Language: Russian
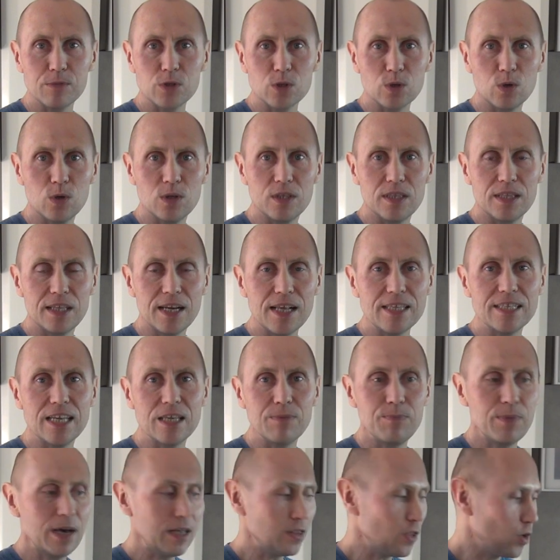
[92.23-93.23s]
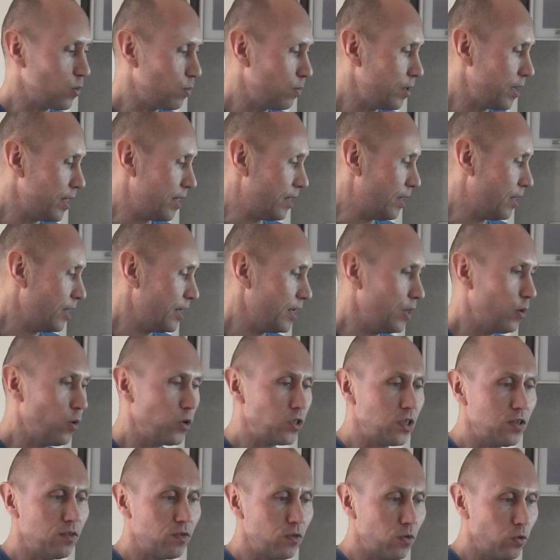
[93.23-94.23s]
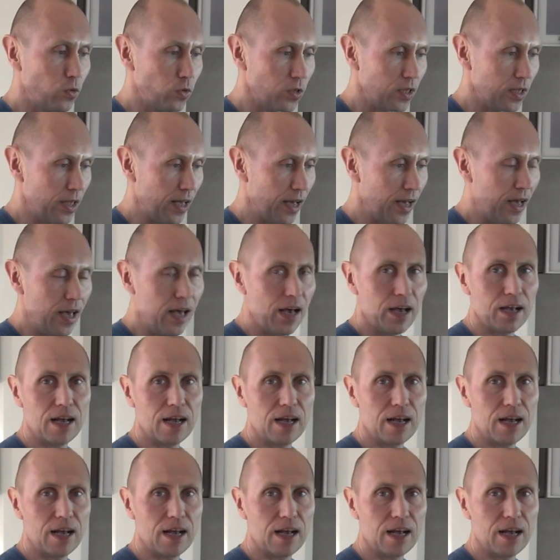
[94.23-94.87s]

стоит 35 рублей и очень вкусная.